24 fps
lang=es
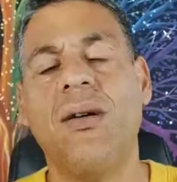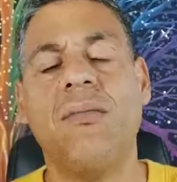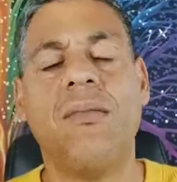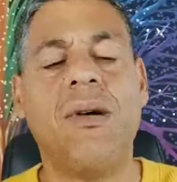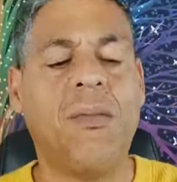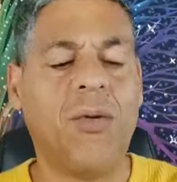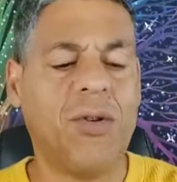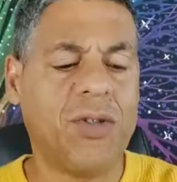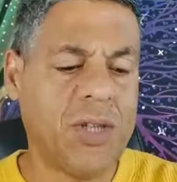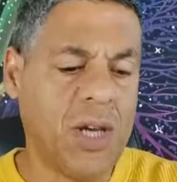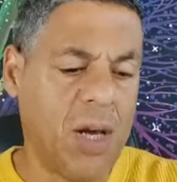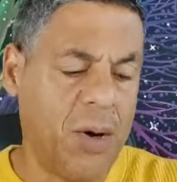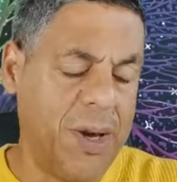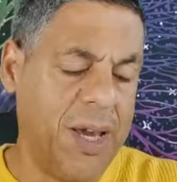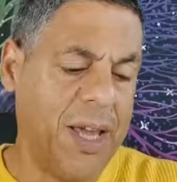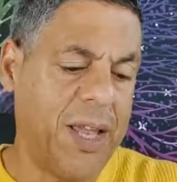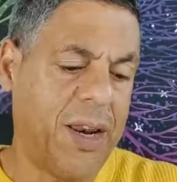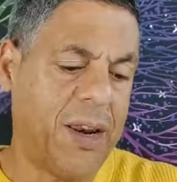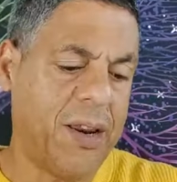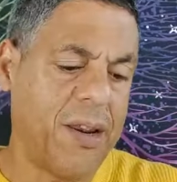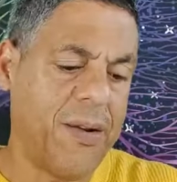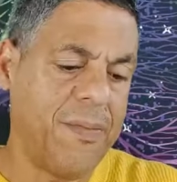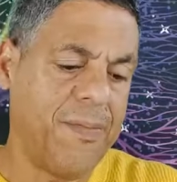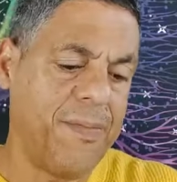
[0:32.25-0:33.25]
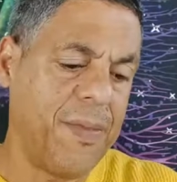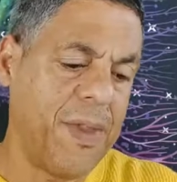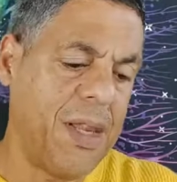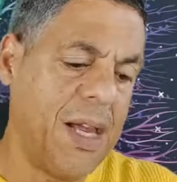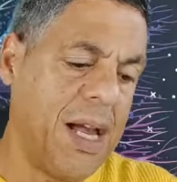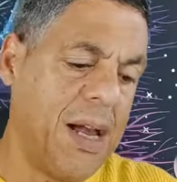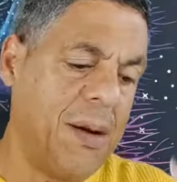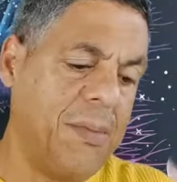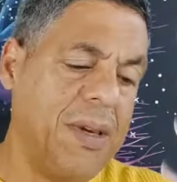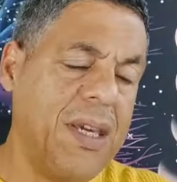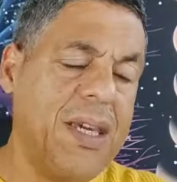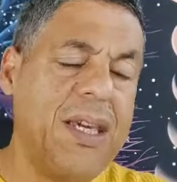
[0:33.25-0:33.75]
Vamos a ver,
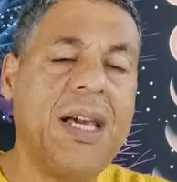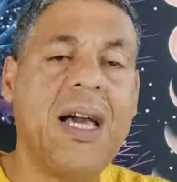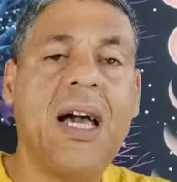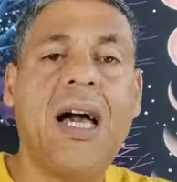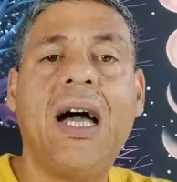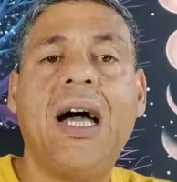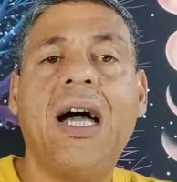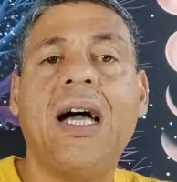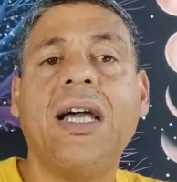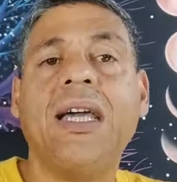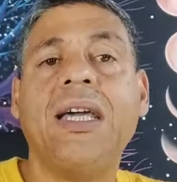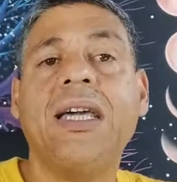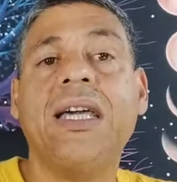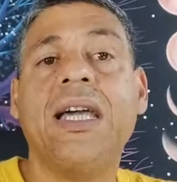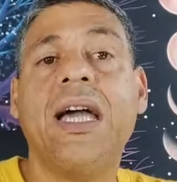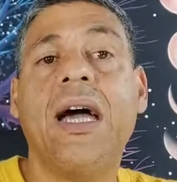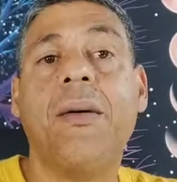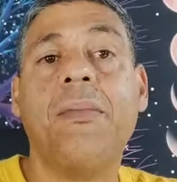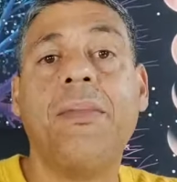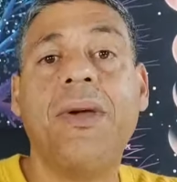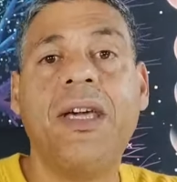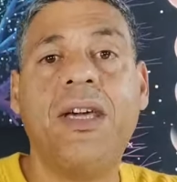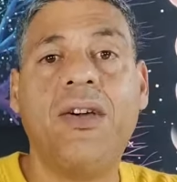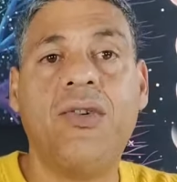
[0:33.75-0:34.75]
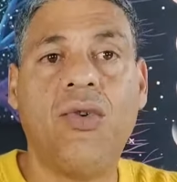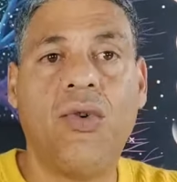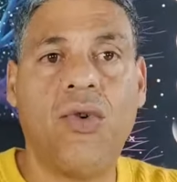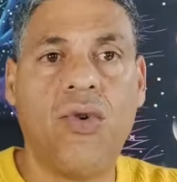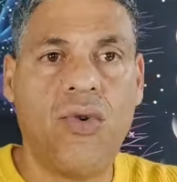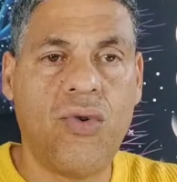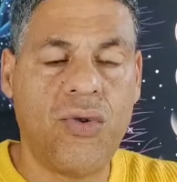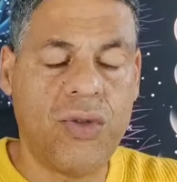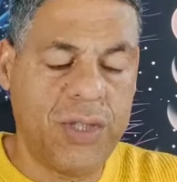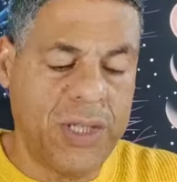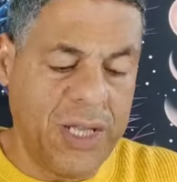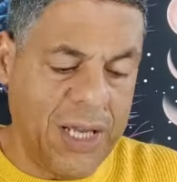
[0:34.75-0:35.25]
amiga y
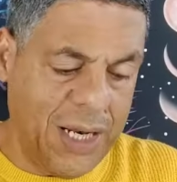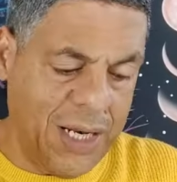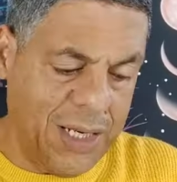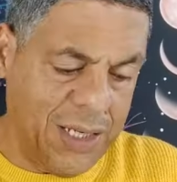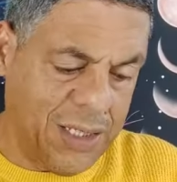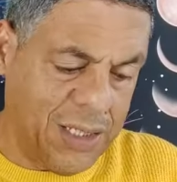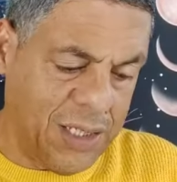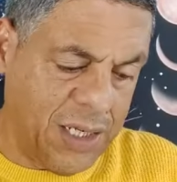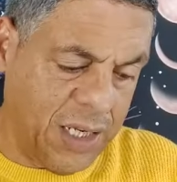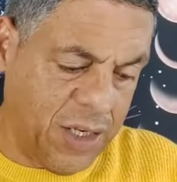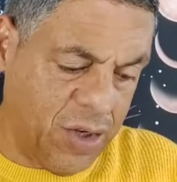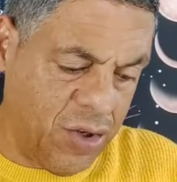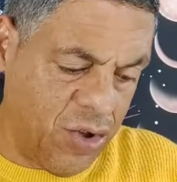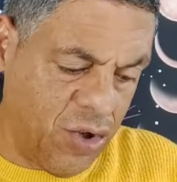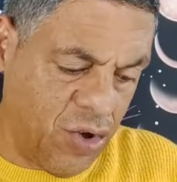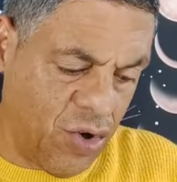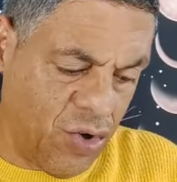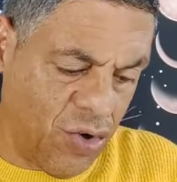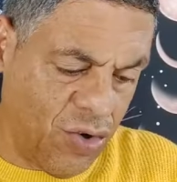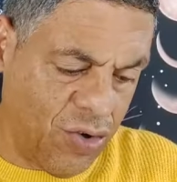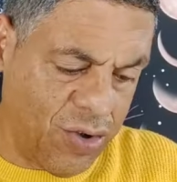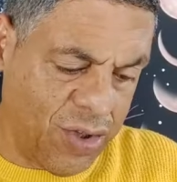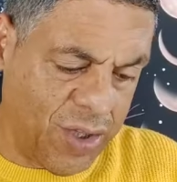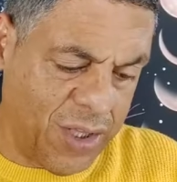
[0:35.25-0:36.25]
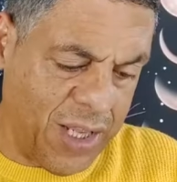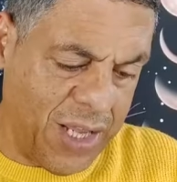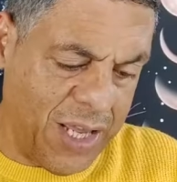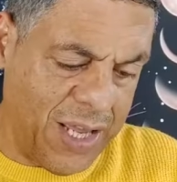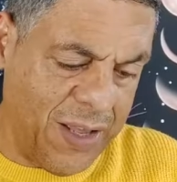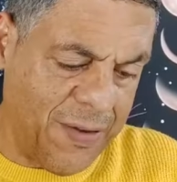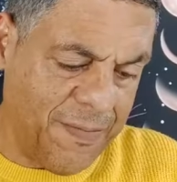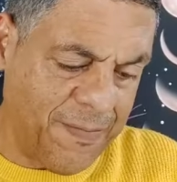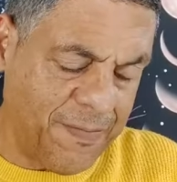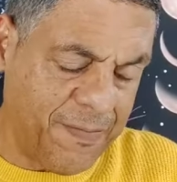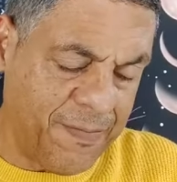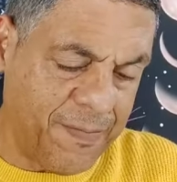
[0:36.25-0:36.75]
amigo del signo
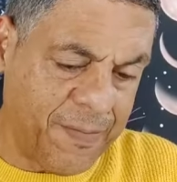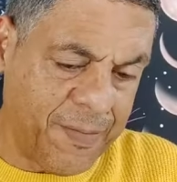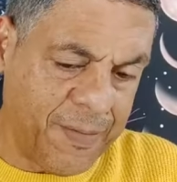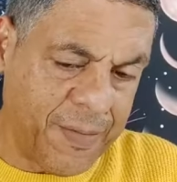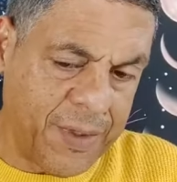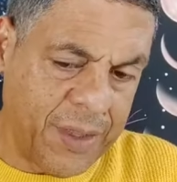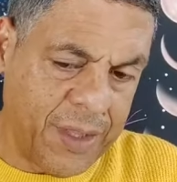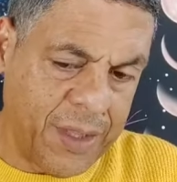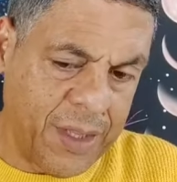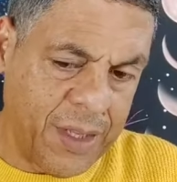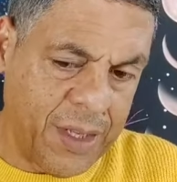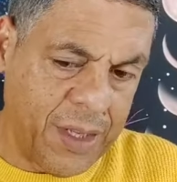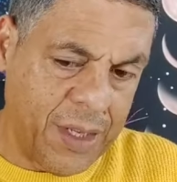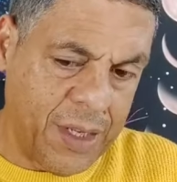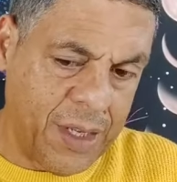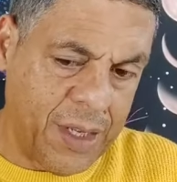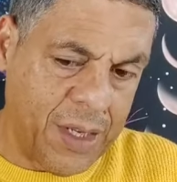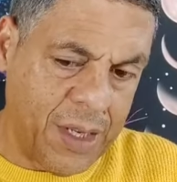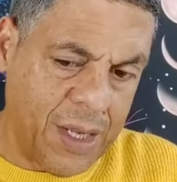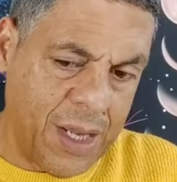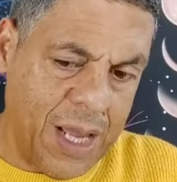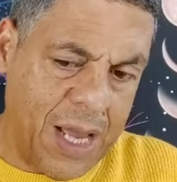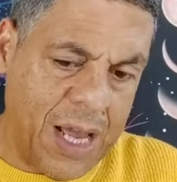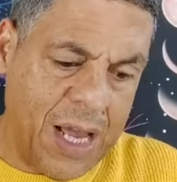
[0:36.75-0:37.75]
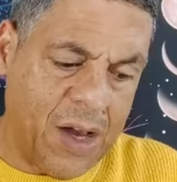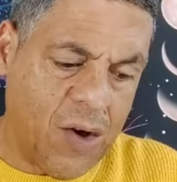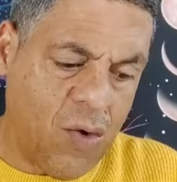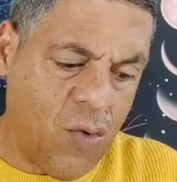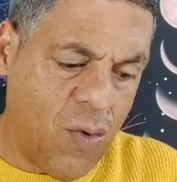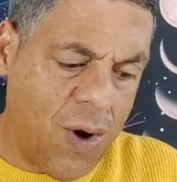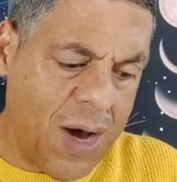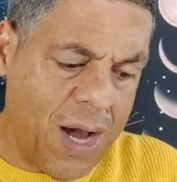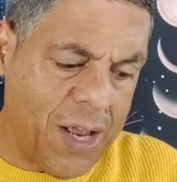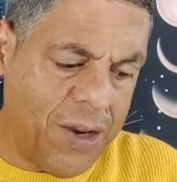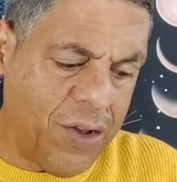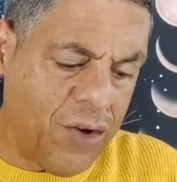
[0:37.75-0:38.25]
de
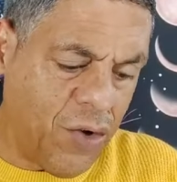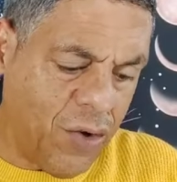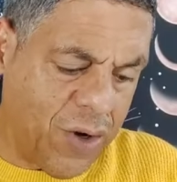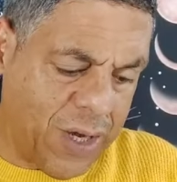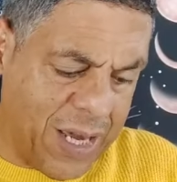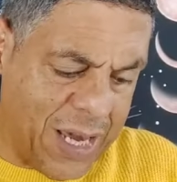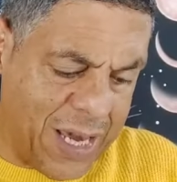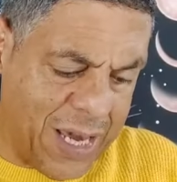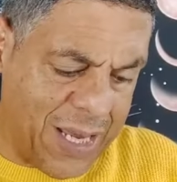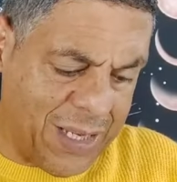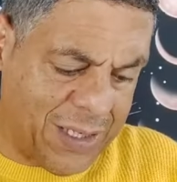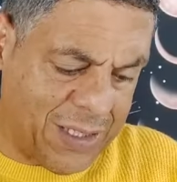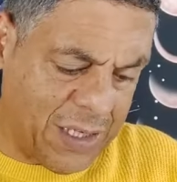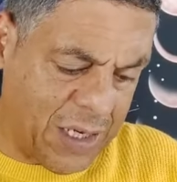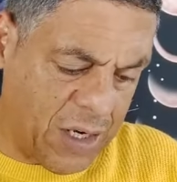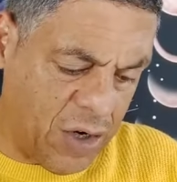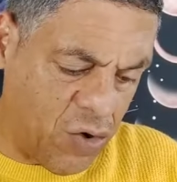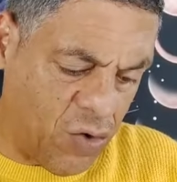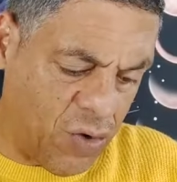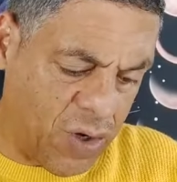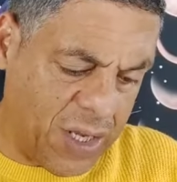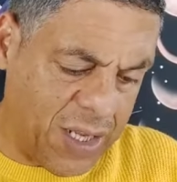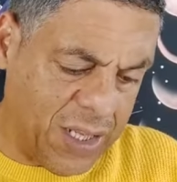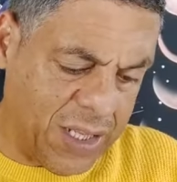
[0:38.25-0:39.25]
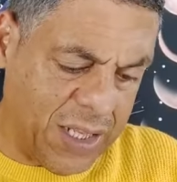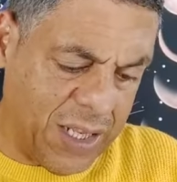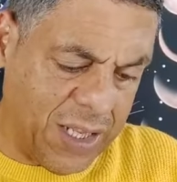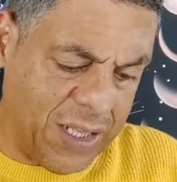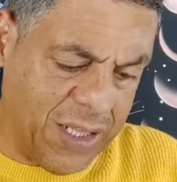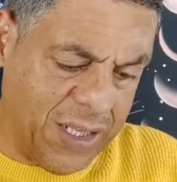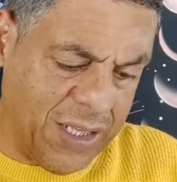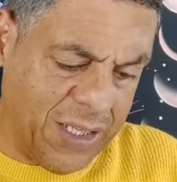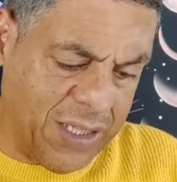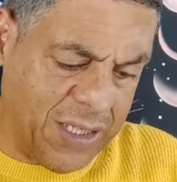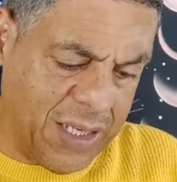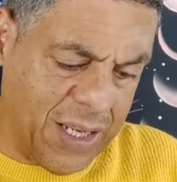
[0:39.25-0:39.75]
Acuario, qué es lo que te
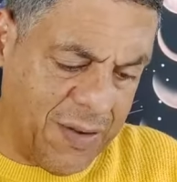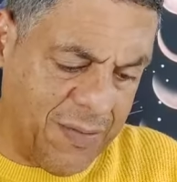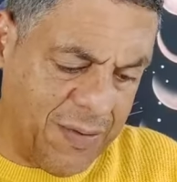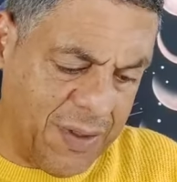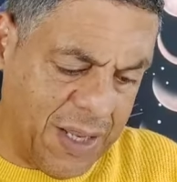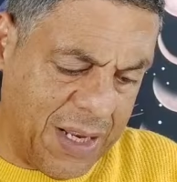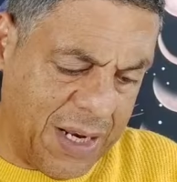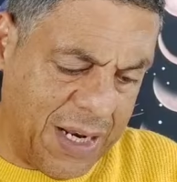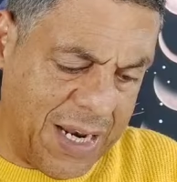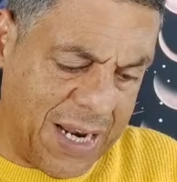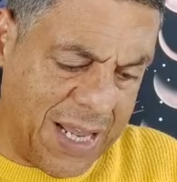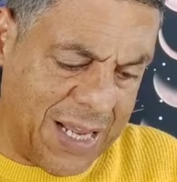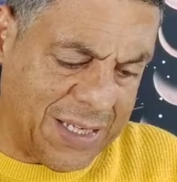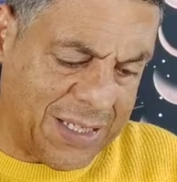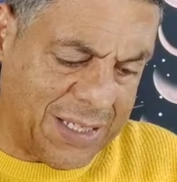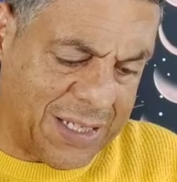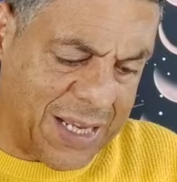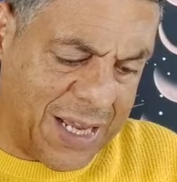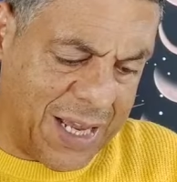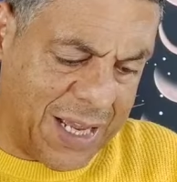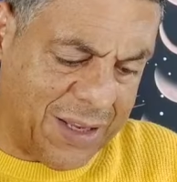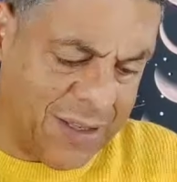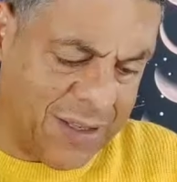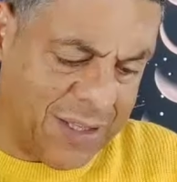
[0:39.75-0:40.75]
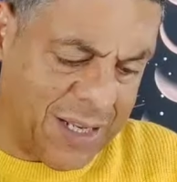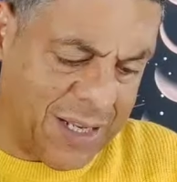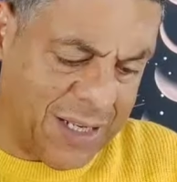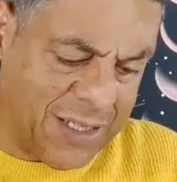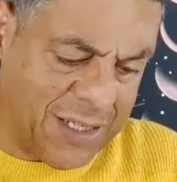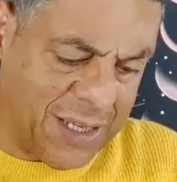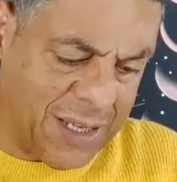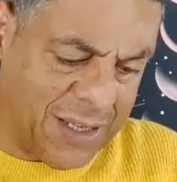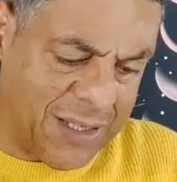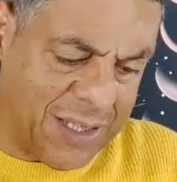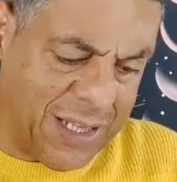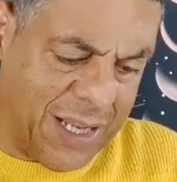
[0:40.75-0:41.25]
dicen las
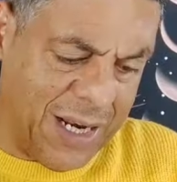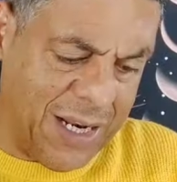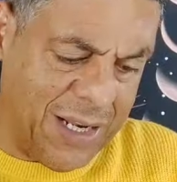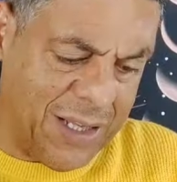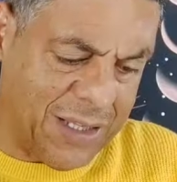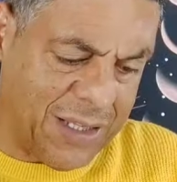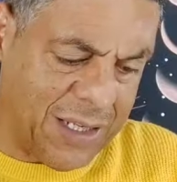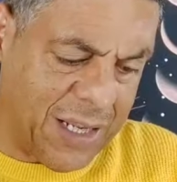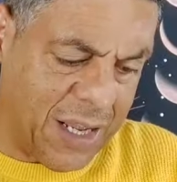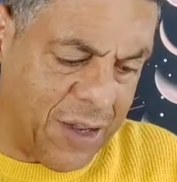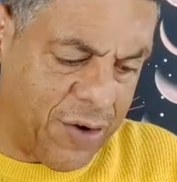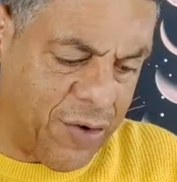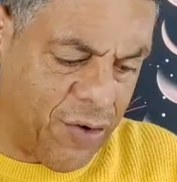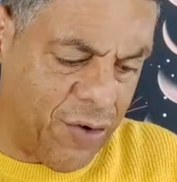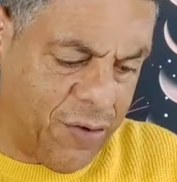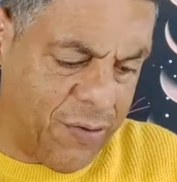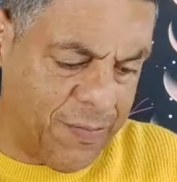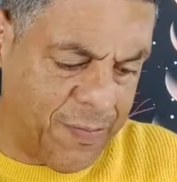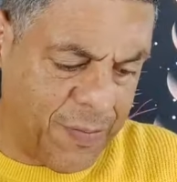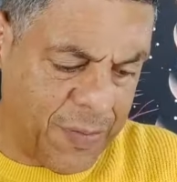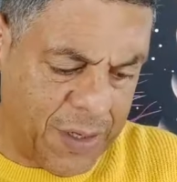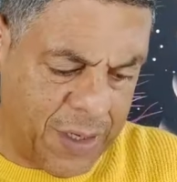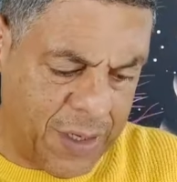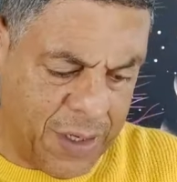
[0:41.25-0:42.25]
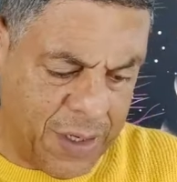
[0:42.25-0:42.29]
cartas del tarot